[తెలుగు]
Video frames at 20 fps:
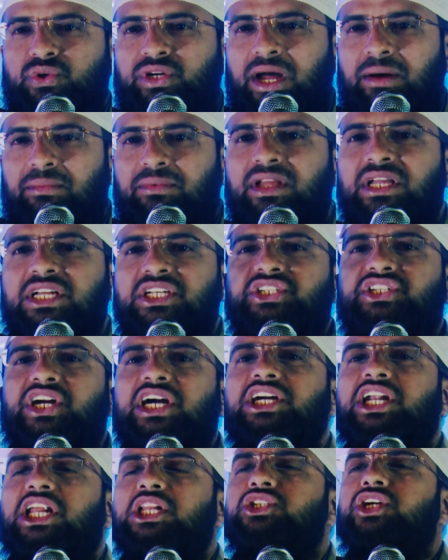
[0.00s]
ఉంటాం
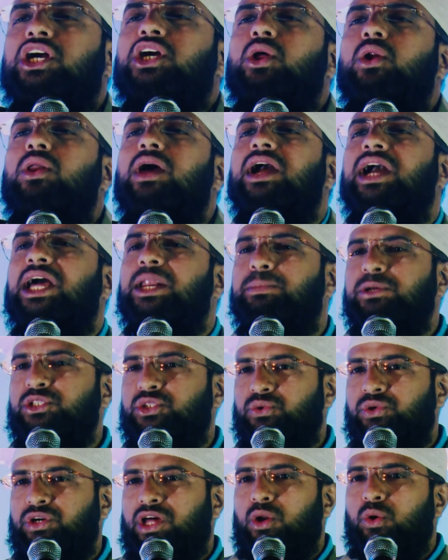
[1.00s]
జంటలు జంటలుగా
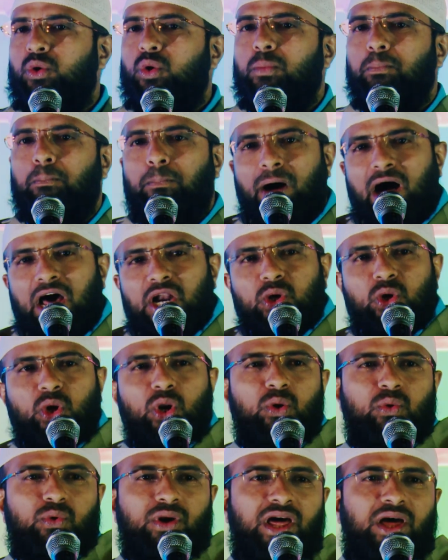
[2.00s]
కనిపిస్తుంటారు
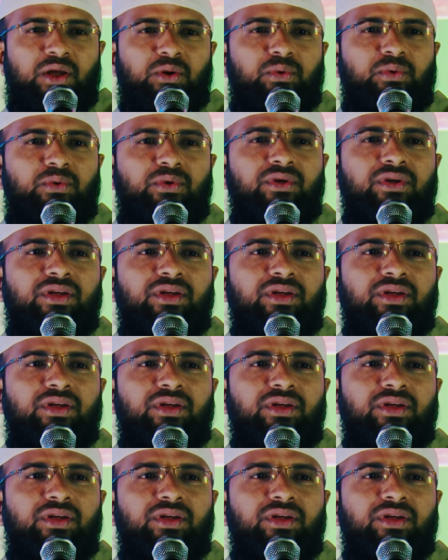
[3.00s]
పార్కులో ఉన్నారు